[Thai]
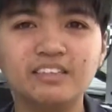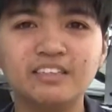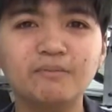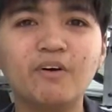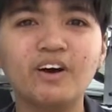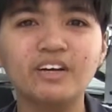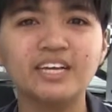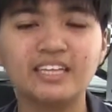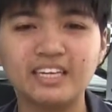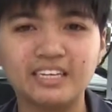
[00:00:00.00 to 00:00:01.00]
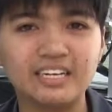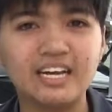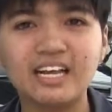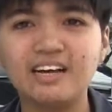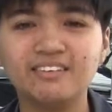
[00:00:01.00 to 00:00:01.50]
ซึ่งพอเข้าใจแต่ใน
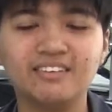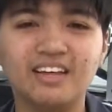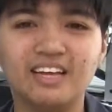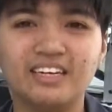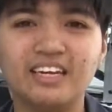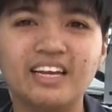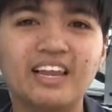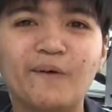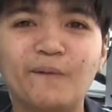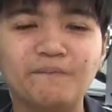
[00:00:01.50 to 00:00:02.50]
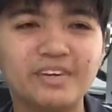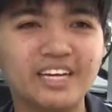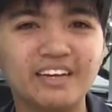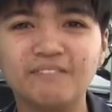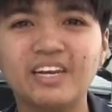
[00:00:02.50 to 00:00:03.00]
ด้านการสื่อสารนี่เราไม่
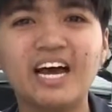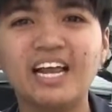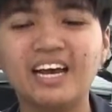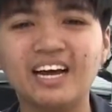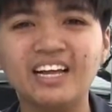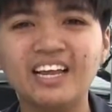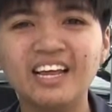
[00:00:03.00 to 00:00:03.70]
ไม่ได้เลยค่ะ